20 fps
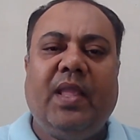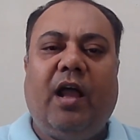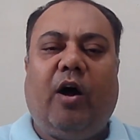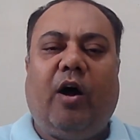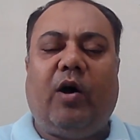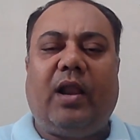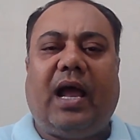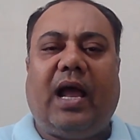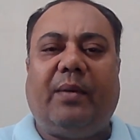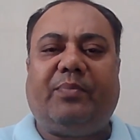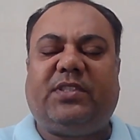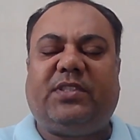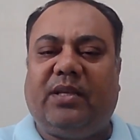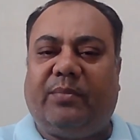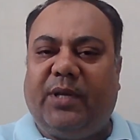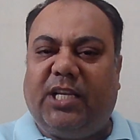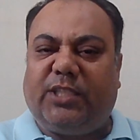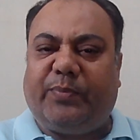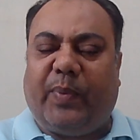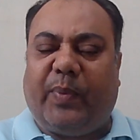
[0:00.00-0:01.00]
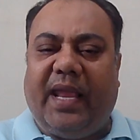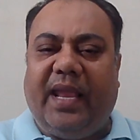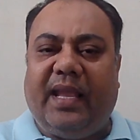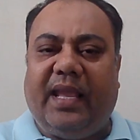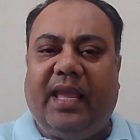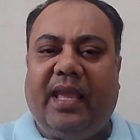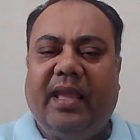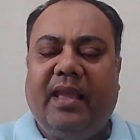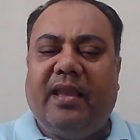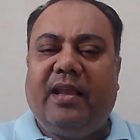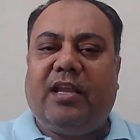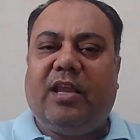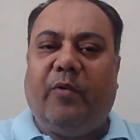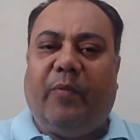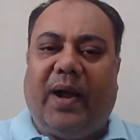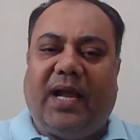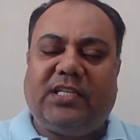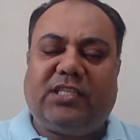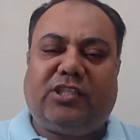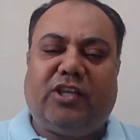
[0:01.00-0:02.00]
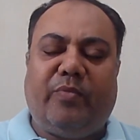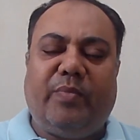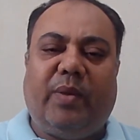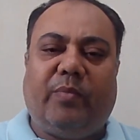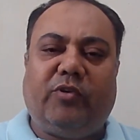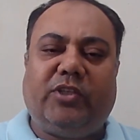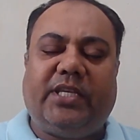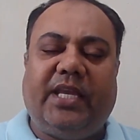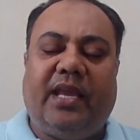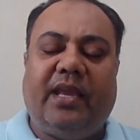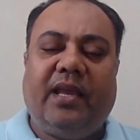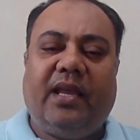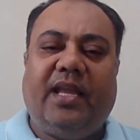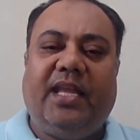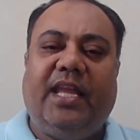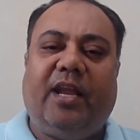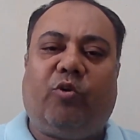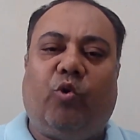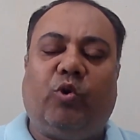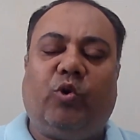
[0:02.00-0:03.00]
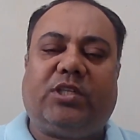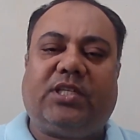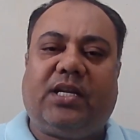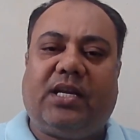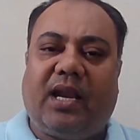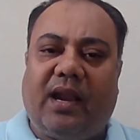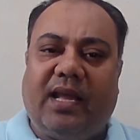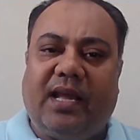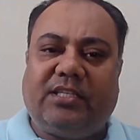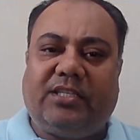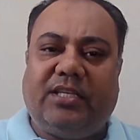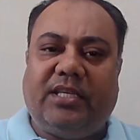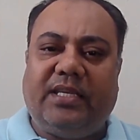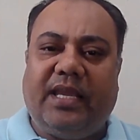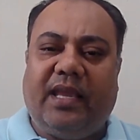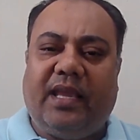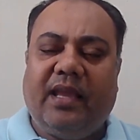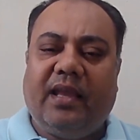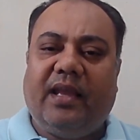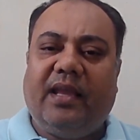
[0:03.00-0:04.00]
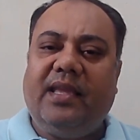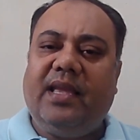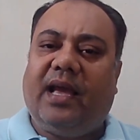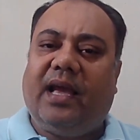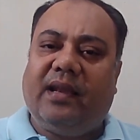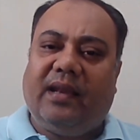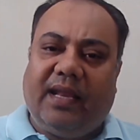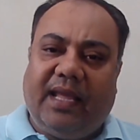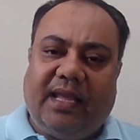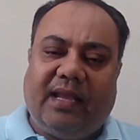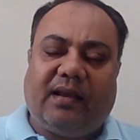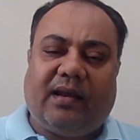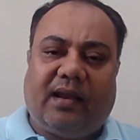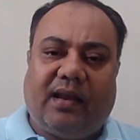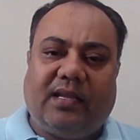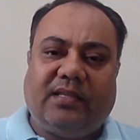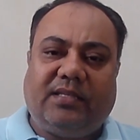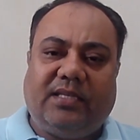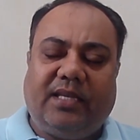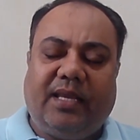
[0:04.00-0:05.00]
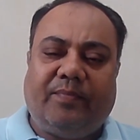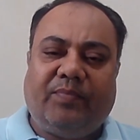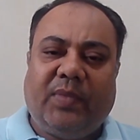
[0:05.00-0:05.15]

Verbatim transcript: और आप समझ पाएंगे कि वास्तव में मुझे ये कोर्स करना चाहिए या नहीं करना चाहिए